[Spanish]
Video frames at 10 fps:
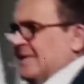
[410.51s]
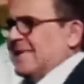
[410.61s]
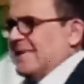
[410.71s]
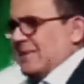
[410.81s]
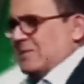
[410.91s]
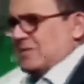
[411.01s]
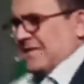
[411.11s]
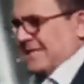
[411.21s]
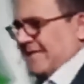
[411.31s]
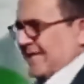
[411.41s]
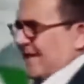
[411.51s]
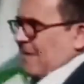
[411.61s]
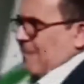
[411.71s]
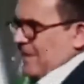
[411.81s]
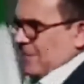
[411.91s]
que eso es no
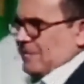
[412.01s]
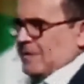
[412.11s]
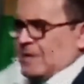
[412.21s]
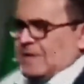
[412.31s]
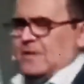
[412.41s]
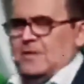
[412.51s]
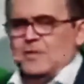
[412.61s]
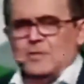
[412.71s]
invertir en el futuro.